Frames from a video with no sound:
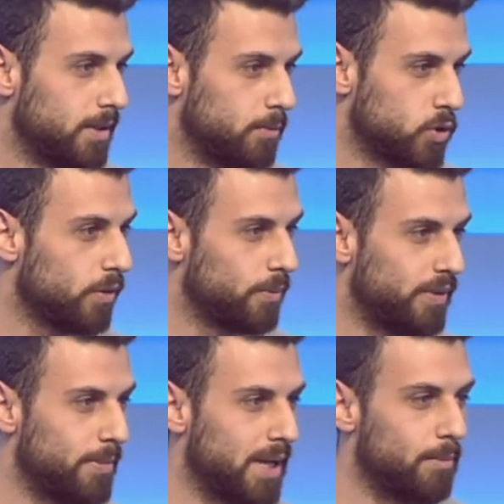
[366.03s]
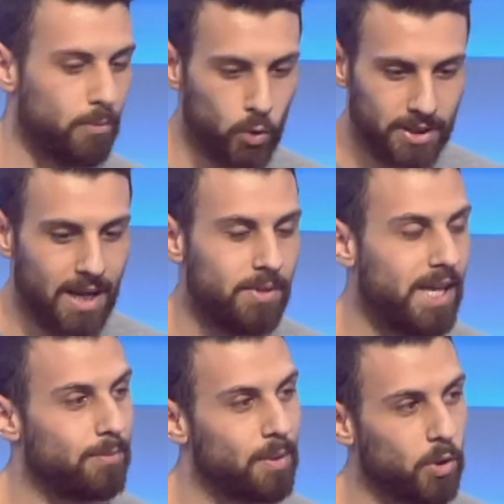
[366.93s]
بنشوفها بالفيلم يعني ممنوع تعمل
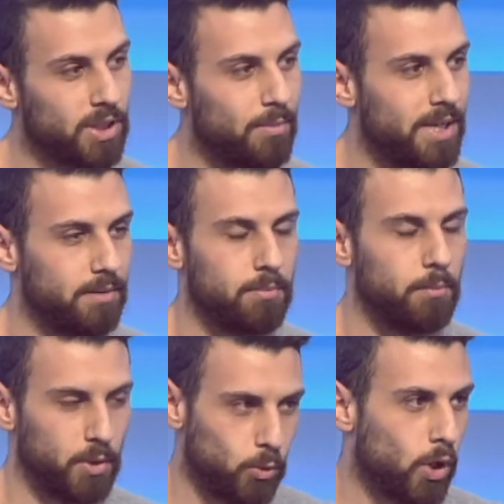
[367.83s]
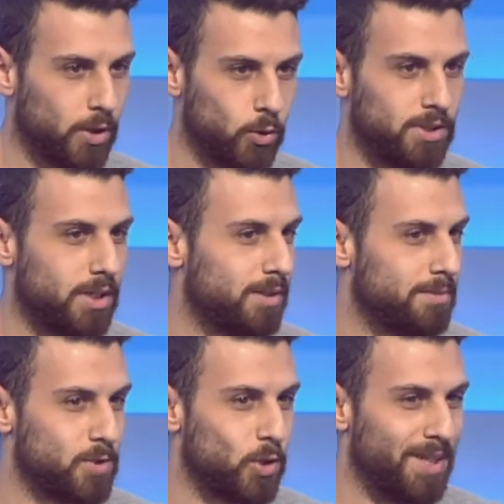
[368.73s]
هيك ممنوع تعمل هيك بيمضوا على كونترا
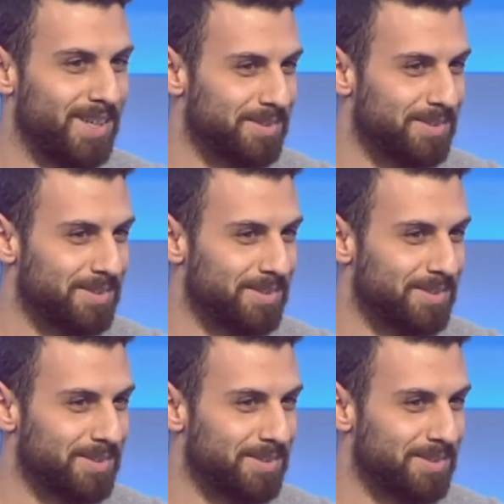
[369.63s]
سوري